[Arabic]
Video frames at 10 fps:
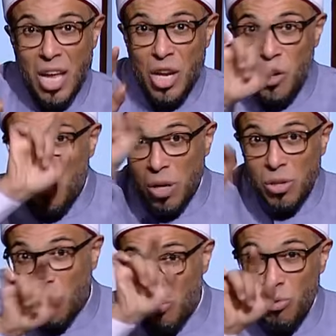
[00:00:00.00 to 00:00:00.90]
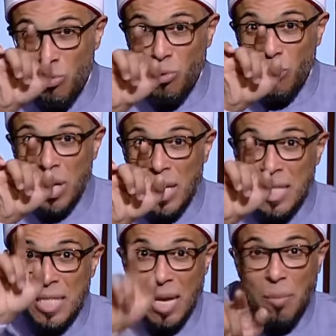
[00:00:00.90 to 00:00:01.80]
الحوار ده كله
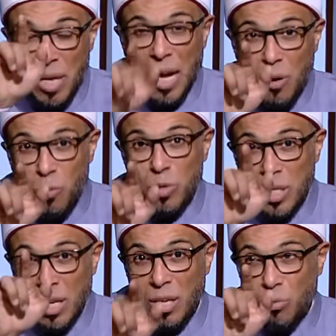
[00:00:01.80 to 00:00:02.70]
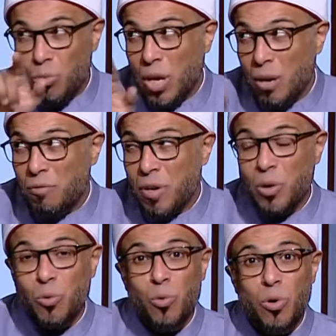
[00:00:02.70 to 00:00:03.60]
سمعه سيدنا
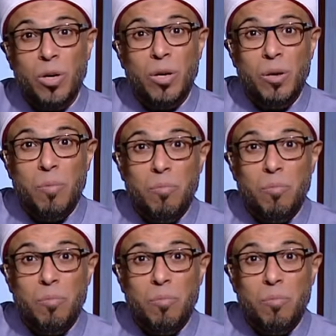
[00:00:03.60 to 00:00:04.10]
الفاروق